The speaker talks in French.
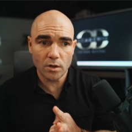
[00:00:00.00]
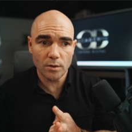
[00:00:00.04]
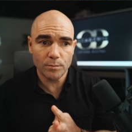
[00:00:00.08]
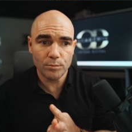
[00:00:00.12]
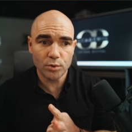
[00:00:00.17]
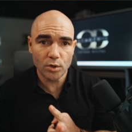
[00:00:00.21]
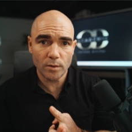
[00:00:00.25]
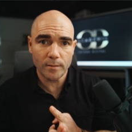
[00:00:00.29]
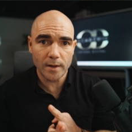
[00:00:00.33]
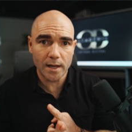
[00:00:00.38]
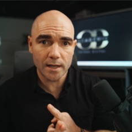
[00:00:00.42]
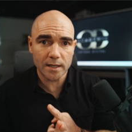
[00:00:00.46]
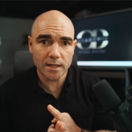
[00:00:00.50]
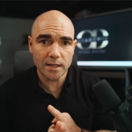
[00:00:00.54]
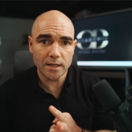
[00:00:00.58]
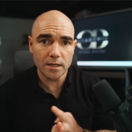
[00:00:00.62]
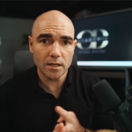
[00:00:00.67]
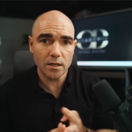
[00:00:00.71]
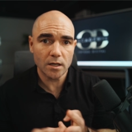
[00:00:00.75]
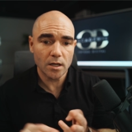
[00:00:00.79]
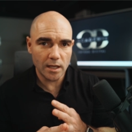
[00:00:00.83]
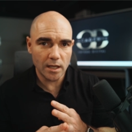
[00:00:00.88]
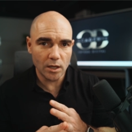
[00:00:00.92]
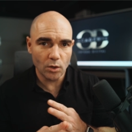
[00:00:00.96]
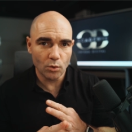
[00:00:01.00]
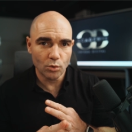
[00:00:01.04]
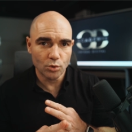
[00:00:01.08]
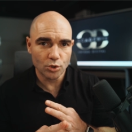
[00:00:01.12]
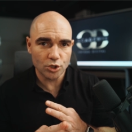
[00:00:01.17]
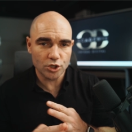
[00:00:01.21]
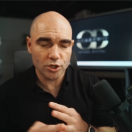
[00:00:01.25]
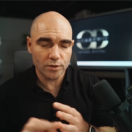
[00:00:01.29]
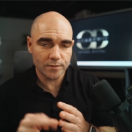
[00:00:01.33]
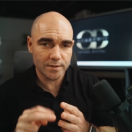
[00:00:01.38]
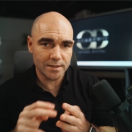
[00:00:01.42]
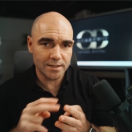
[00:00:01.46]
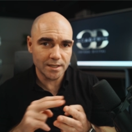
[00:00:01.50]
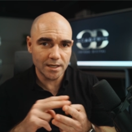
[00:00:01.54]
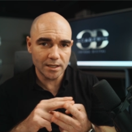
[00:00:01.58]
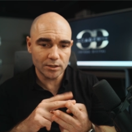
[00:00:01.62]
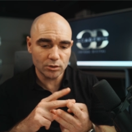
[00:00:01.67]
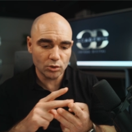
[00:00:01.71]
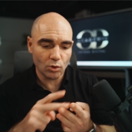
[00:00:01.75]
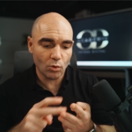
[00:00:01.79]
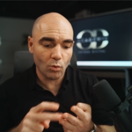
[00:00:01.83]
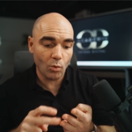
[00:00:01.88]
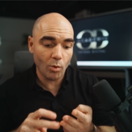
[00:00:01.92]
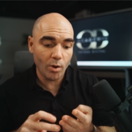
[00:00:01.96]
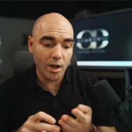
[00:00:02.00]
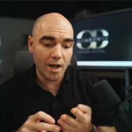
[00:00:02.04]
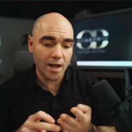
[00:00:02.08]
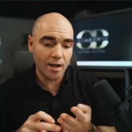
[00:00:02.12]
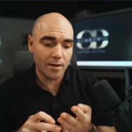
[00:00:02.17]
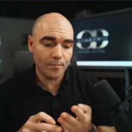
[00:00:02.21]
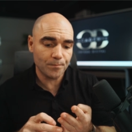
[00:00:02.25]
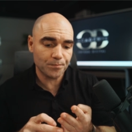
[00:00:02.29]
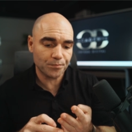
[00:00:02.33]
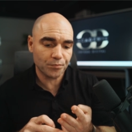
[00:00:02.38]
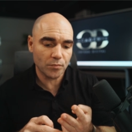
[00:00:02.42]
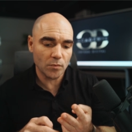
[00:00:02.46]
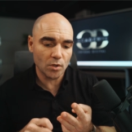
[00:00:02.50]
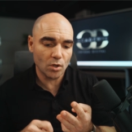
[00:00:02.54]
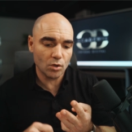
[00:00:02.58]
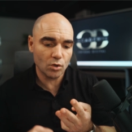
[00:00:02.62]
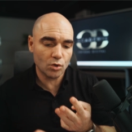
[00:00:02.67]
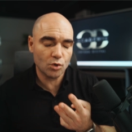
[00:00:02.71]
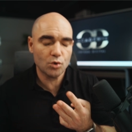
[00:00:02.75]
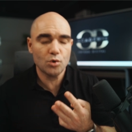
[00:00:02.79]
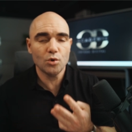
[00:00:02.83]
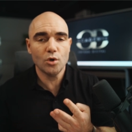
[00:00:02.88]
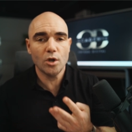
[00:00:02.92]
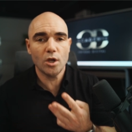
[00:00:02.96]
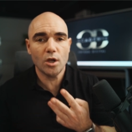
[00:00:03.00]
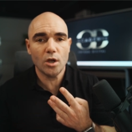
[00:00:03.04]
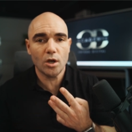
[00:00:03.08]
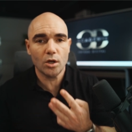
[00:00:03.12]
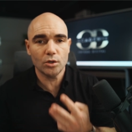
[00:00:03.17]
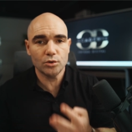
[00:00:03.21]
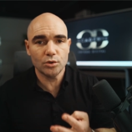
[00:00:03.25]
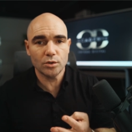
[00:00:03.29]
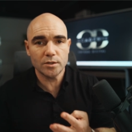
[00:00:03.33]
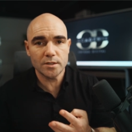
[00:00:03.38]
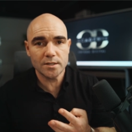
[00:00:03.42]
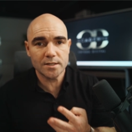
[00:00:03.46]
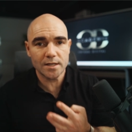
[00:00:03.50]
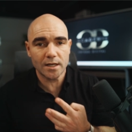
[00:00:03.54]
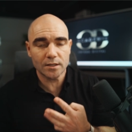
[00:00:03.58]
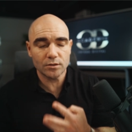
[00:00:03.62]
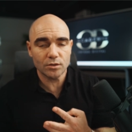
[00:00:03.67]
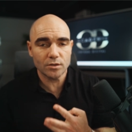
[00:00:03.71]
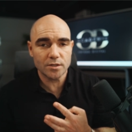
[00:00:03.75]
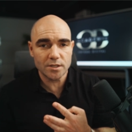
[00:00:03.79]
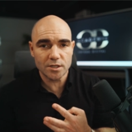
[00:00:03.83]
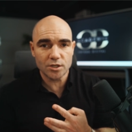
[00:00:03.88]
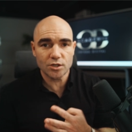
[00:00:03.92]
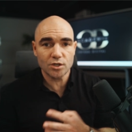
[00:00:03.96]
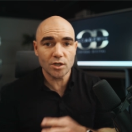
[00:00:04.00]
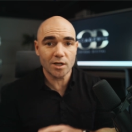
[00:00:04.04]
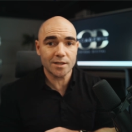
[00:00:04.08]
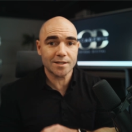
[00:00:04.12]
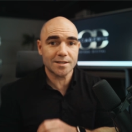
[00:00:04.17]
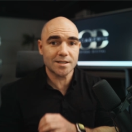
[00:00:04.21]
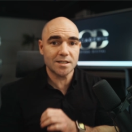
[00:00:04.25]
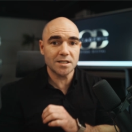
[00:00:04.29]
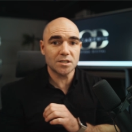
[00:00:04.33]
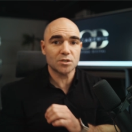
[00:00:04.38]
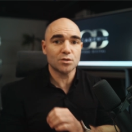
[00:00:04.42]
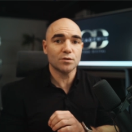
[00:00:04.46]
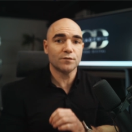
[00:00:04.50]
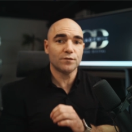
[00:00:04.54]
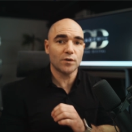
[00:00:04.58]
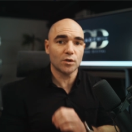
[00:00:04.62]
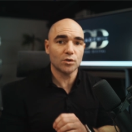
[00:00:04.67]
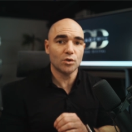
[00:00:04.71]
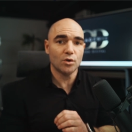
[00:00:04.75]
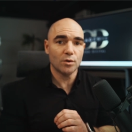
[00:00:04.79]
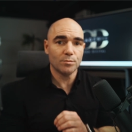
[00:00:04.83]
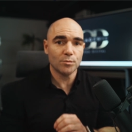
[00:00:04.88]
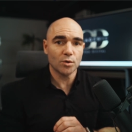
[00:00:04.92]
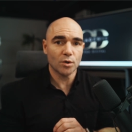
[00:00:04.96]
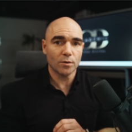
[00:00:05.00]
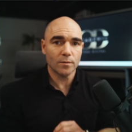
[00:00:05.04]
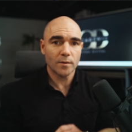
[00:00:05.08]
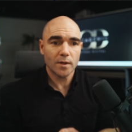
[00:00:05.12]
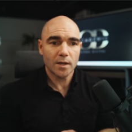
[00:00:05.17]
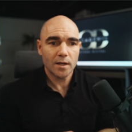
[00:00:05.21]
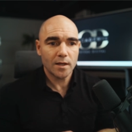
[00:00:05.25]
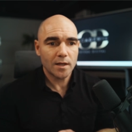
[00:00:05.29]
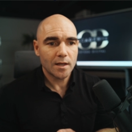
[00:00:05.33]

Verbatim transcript: euh, bleu marine et rouge. C'est les trois couleurs de design de t-shirt qui se vendent le mieux